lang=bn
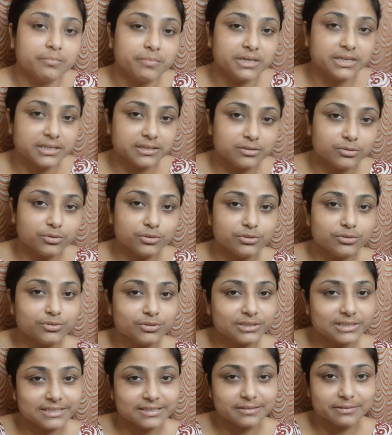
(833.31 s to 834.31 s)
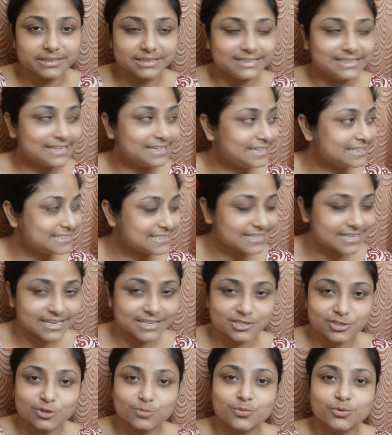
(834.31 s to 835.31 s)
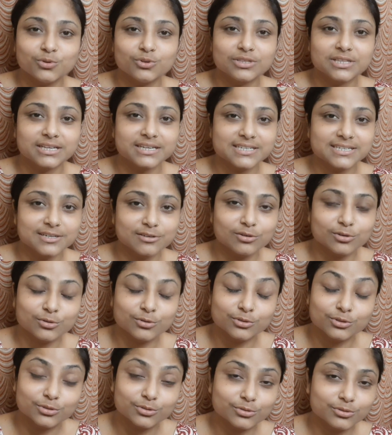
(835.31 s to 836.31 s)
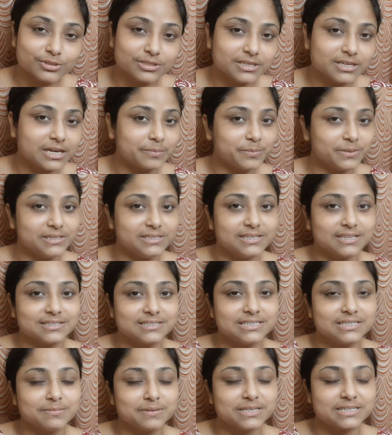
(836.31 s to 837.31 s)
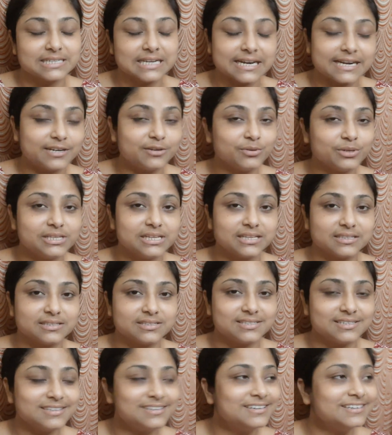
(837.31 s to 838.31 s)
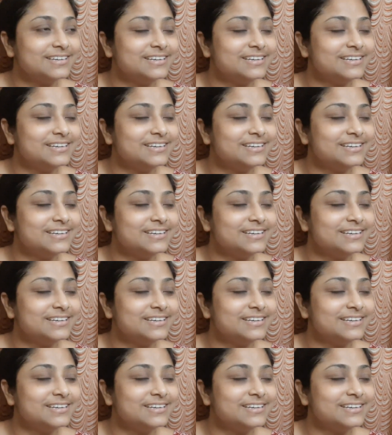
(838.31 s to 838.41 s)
মানে দৈনন্দিন ডেইলি যে কাজকর্মগুলো থাকে সেগুলো করতে করতেই হাঁপিয়ে যাচ্ছি বা টায়ার্ড হয়ে যাচ্ছি